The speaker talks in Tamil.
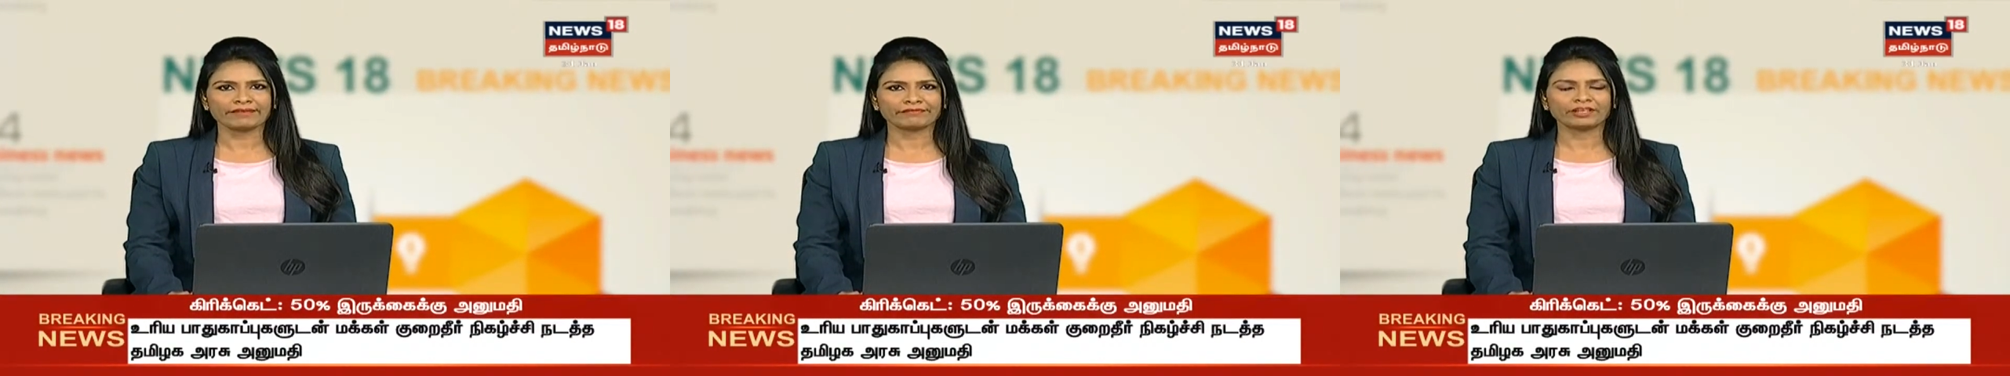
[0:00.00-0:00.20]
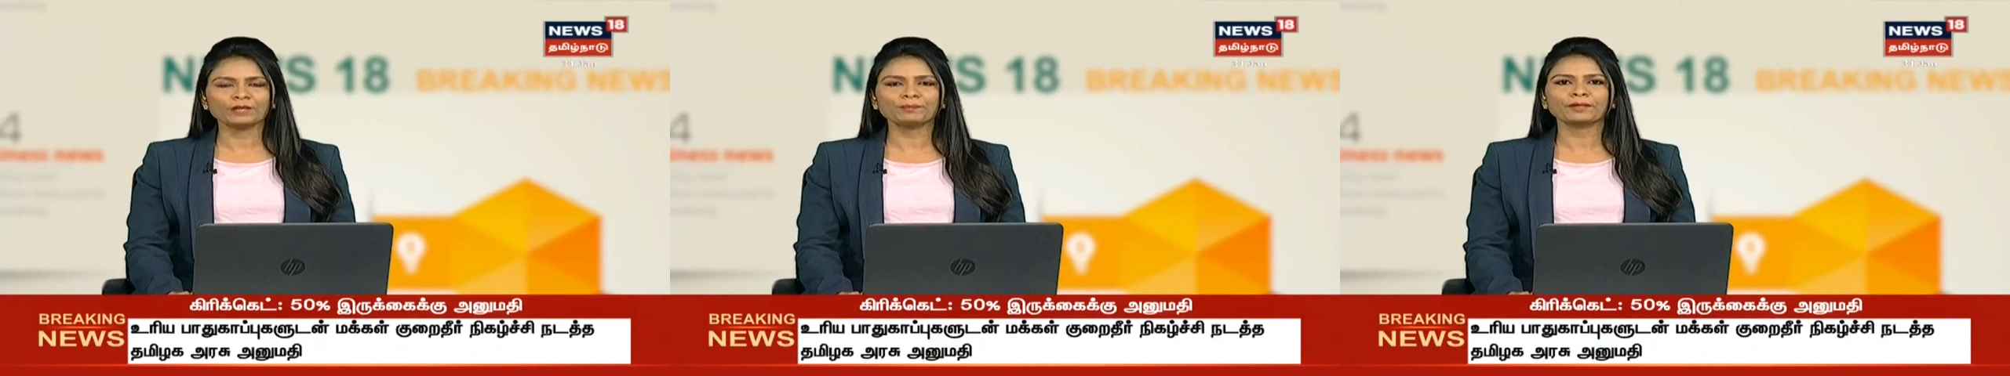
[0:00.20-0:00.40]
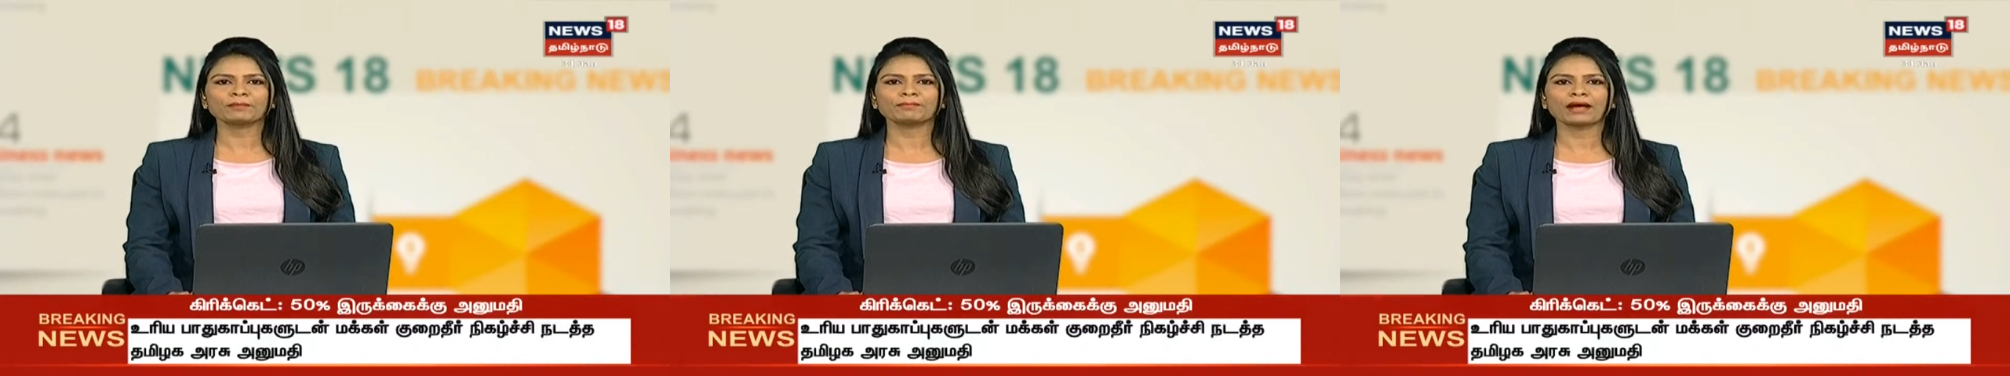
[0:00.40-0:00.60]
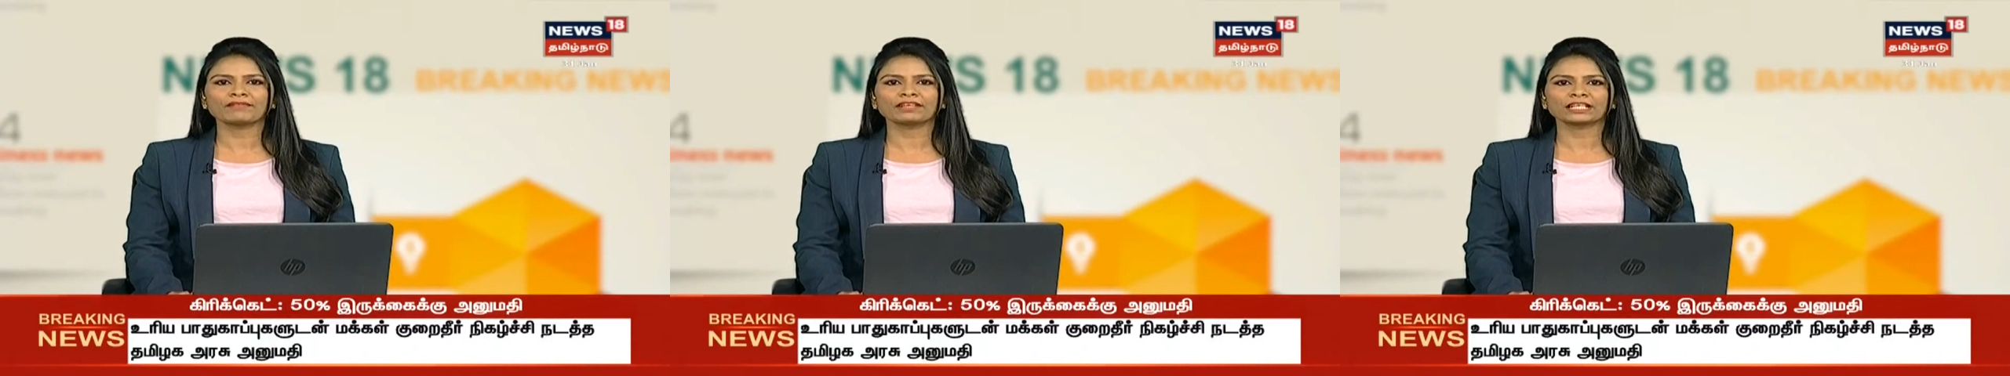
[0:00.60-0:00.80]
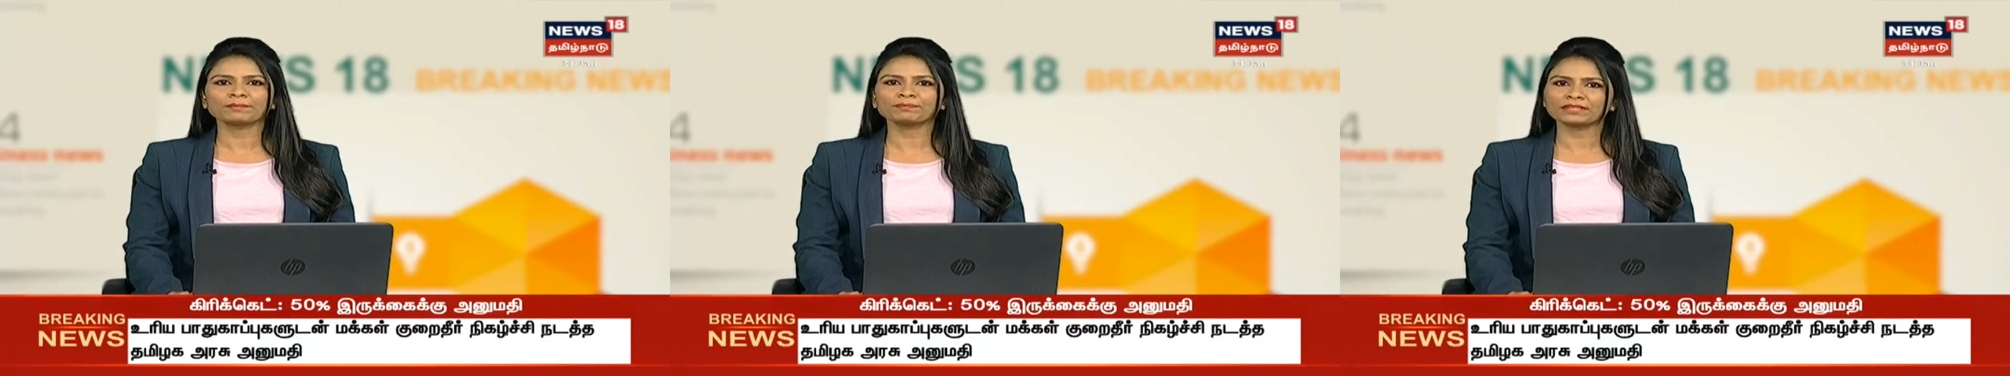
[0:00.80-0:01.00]
விழுப்புரம்
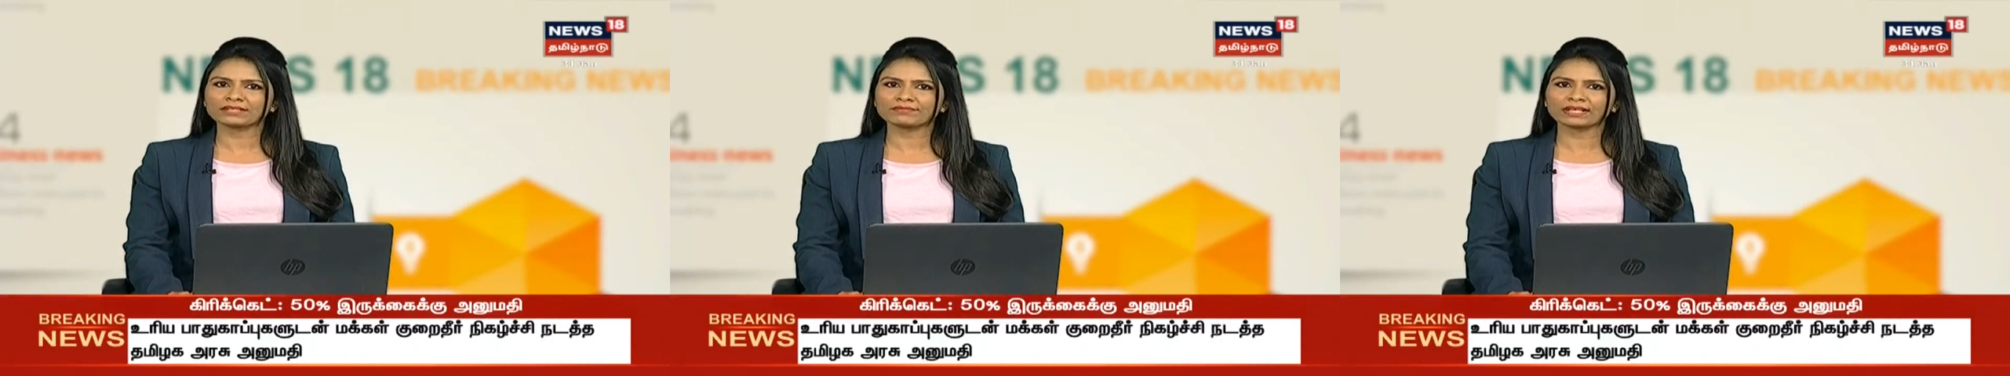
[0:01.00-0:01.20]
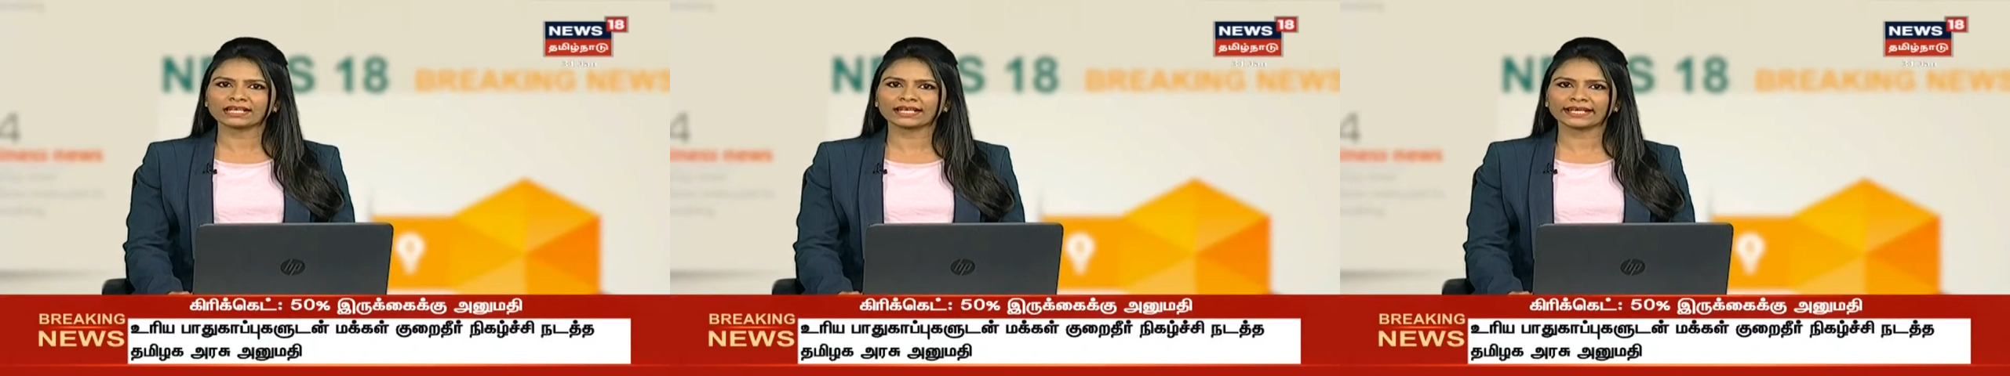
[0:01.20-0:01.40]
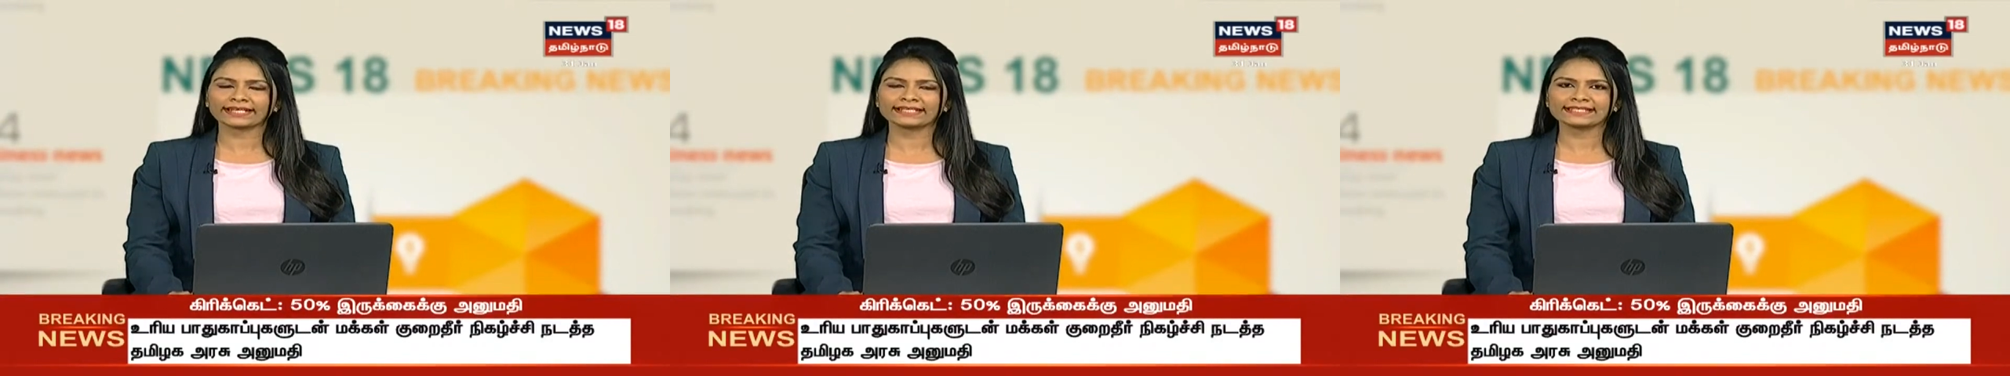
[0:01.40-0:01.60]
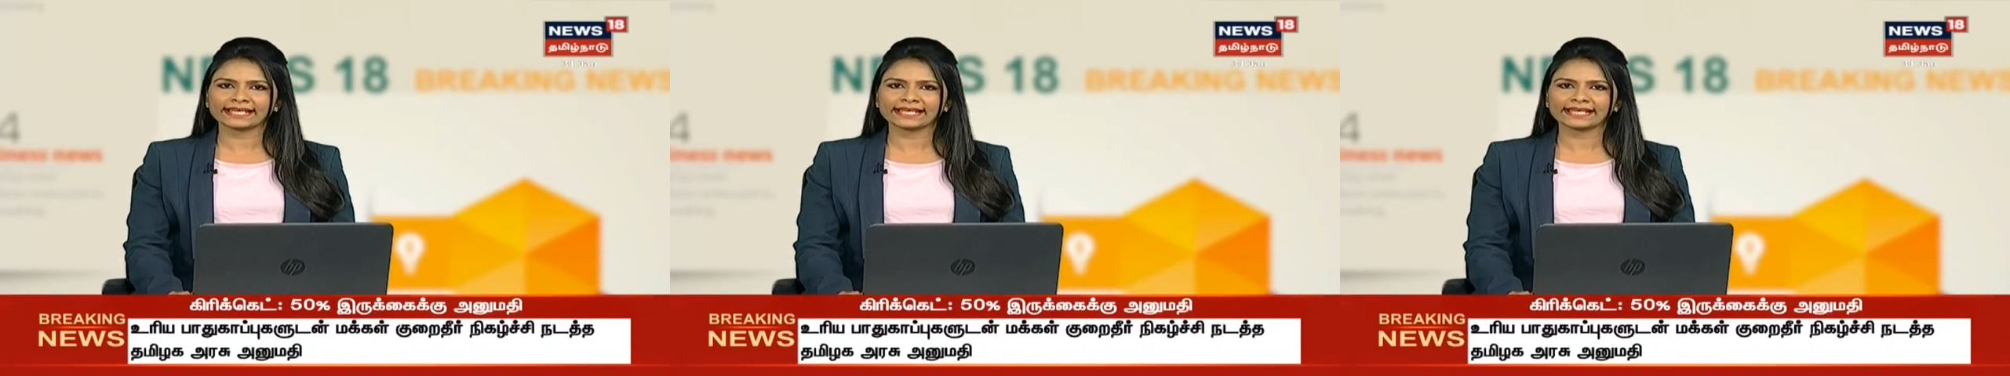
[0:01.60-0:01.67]
மாவட்டம் திருவக்கரையில்